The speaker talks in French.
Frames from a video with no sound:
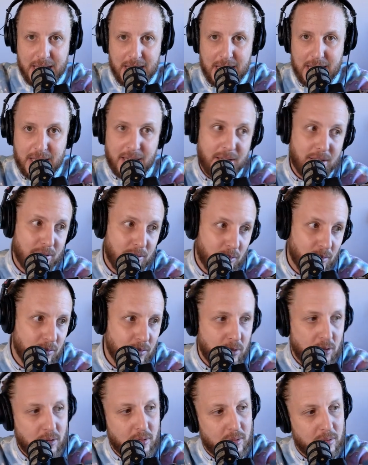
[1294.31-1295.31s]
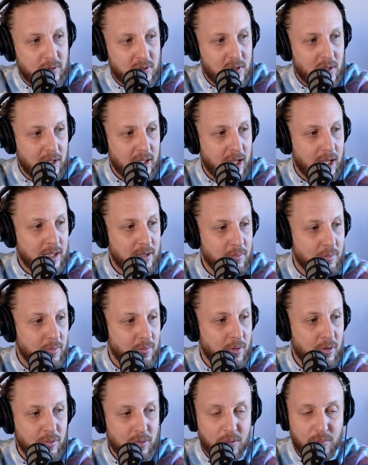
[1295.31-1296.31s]
Et euh, donc c'est le dernier
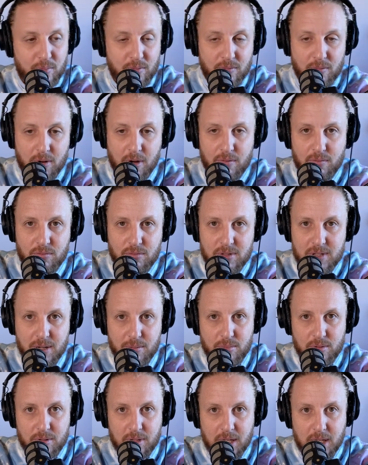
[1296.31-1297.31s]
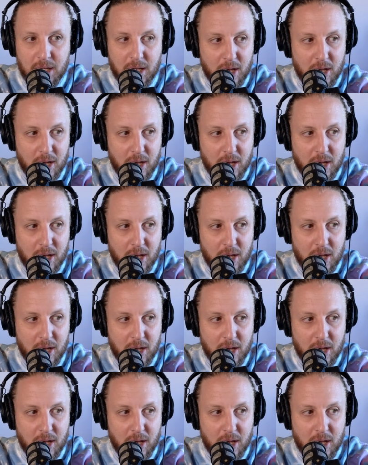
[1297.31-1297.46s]
moment de pouvoir vous abonner